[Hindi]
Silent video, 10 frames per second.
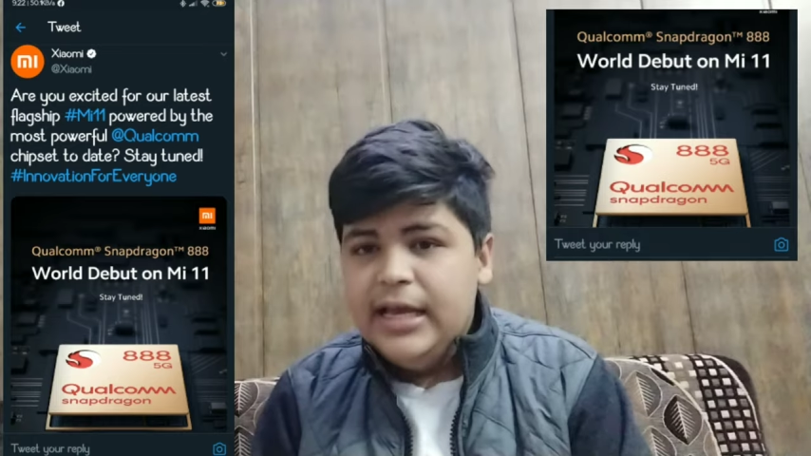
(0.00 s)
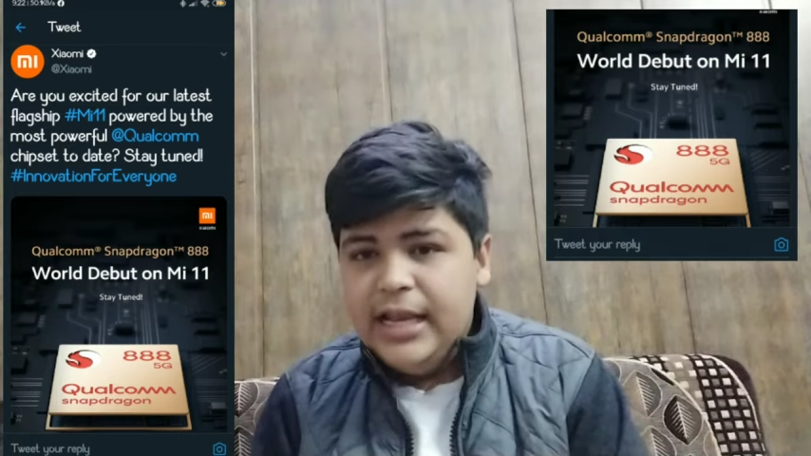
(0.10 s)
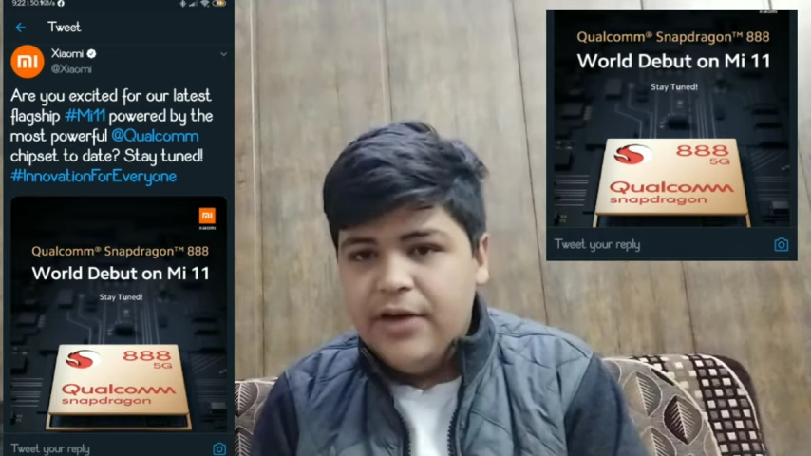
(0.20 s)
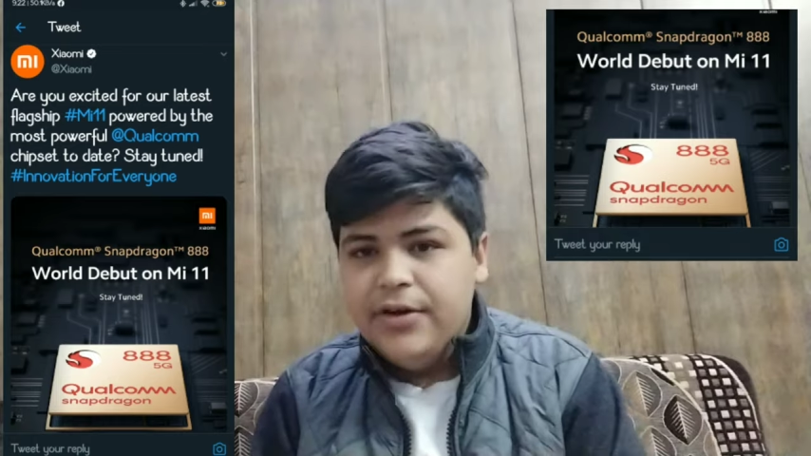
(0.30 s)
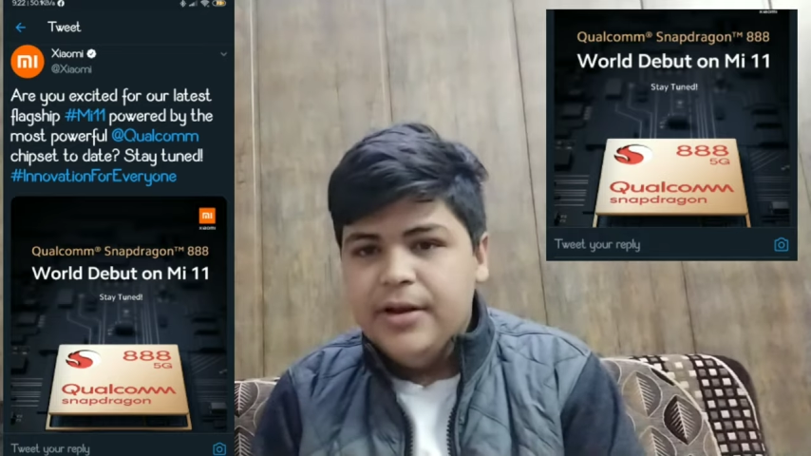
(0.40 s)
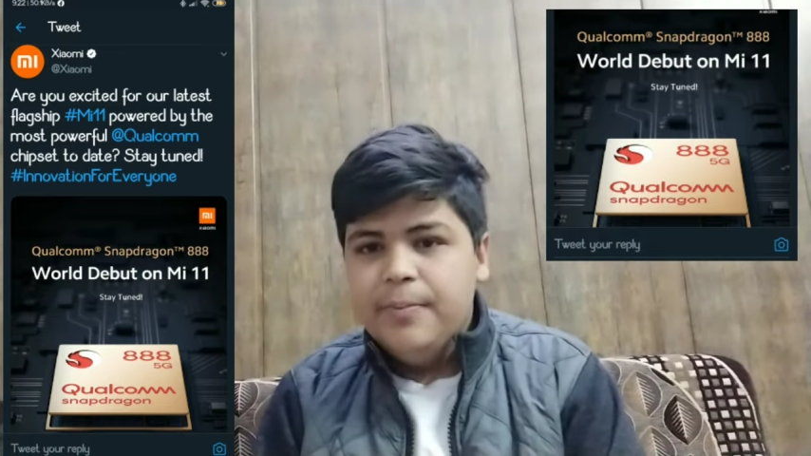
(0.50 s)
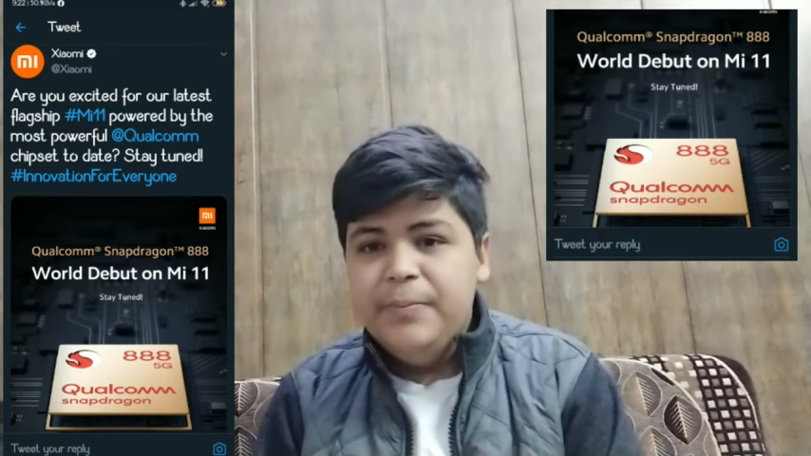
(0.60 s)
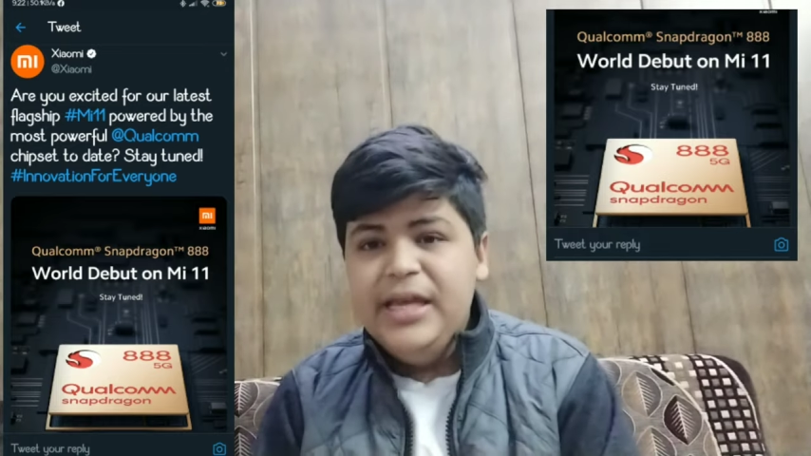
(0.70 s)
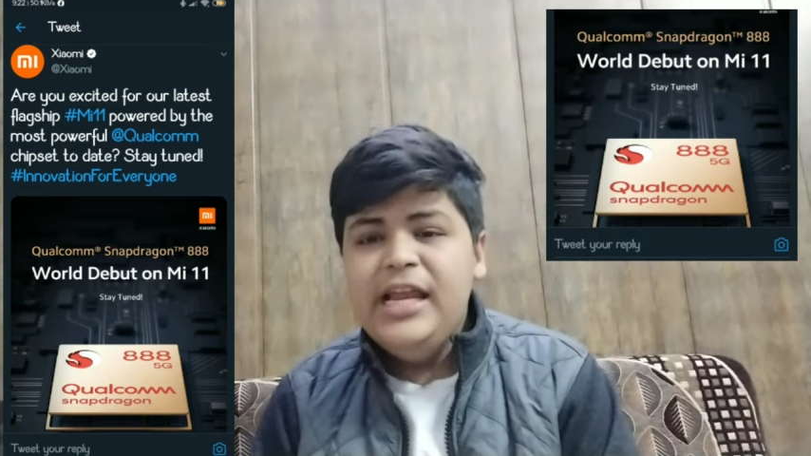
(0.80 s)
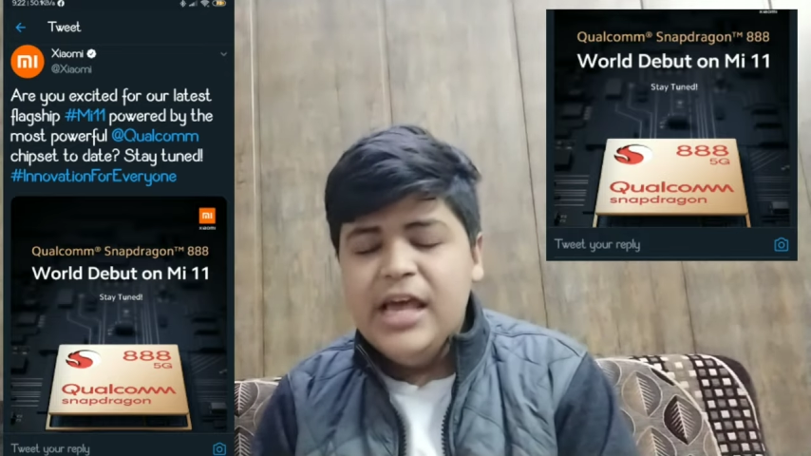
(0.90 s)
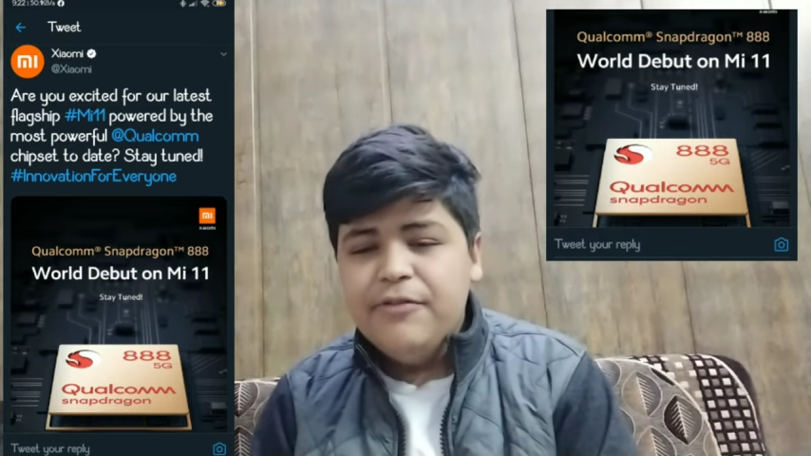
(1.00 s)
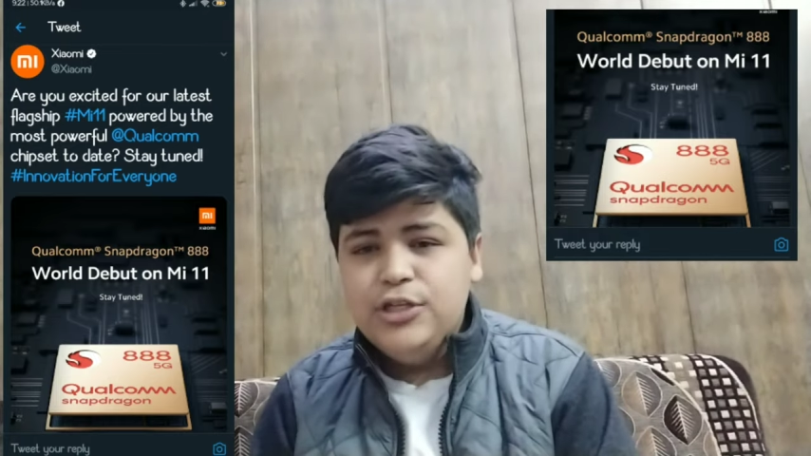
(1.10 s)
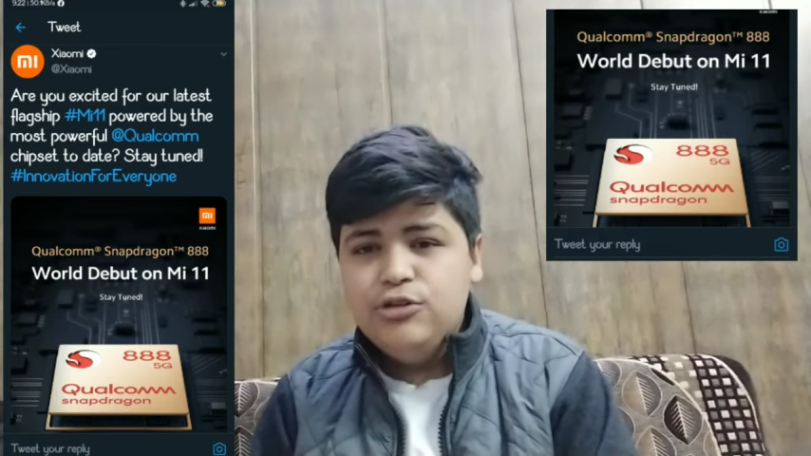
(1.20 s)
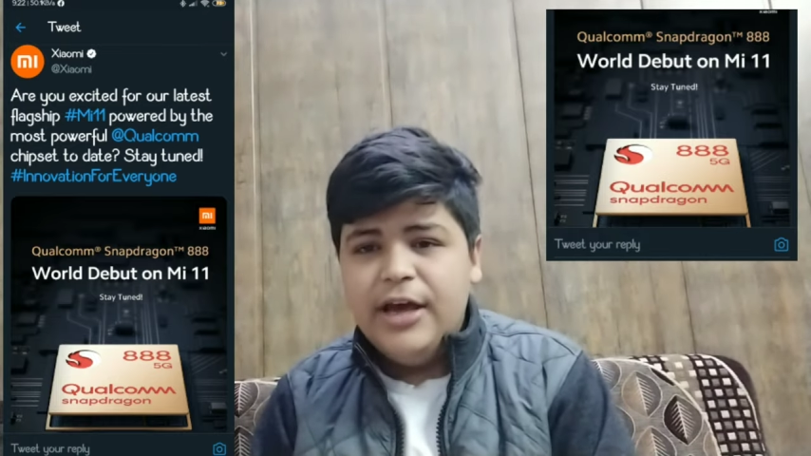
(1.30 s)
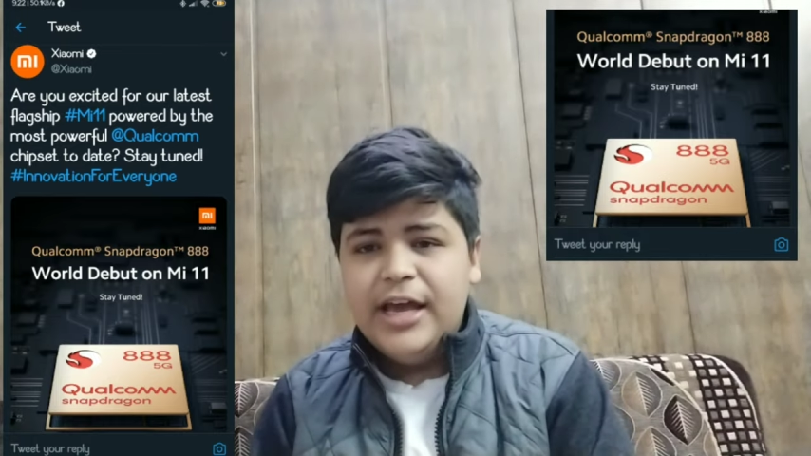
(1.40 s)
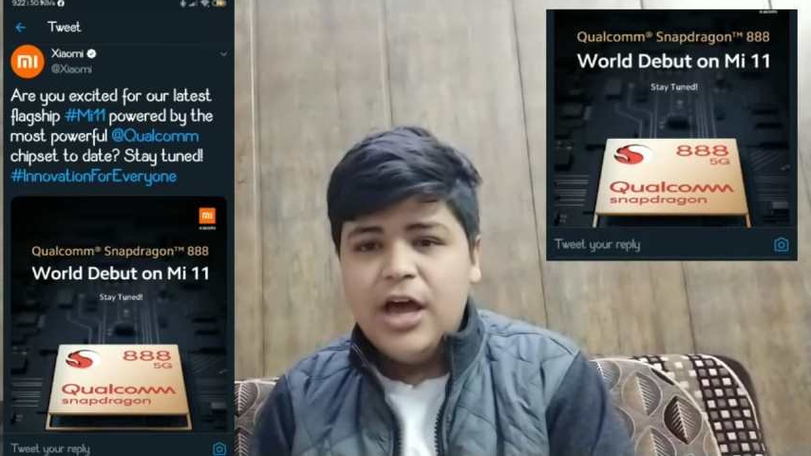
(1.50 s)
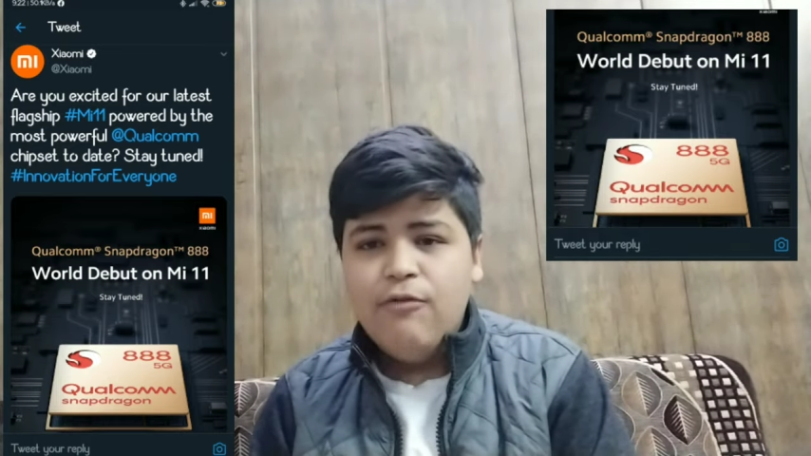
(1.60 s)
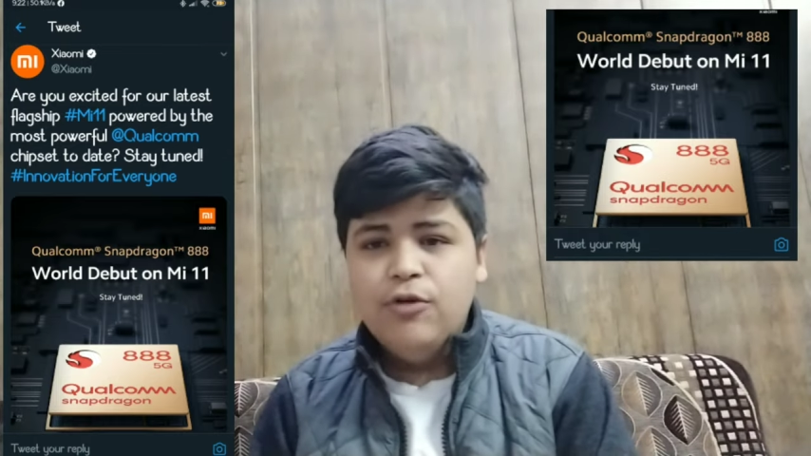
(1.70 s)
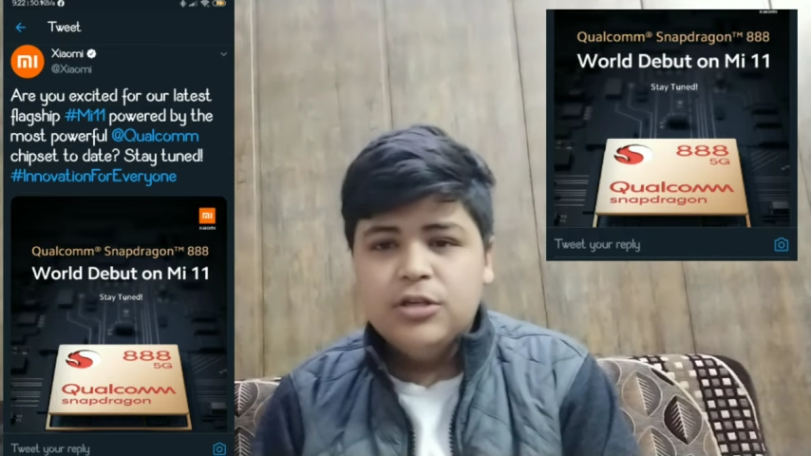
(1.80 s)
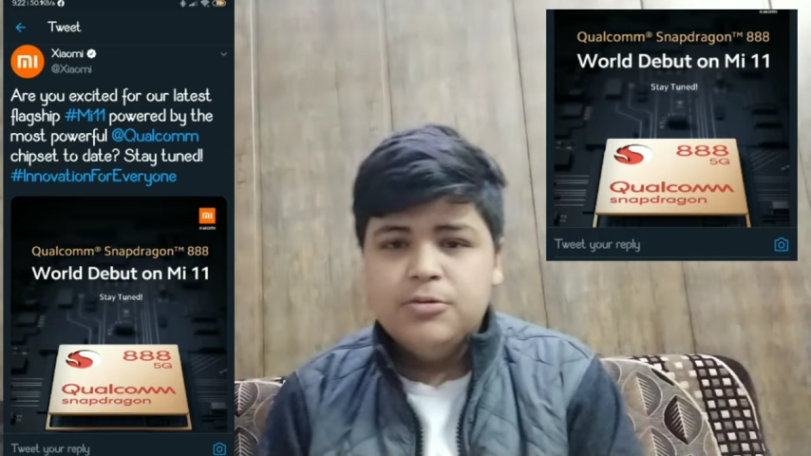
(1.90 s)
इलेवन मी इलेवन जो आएगा वो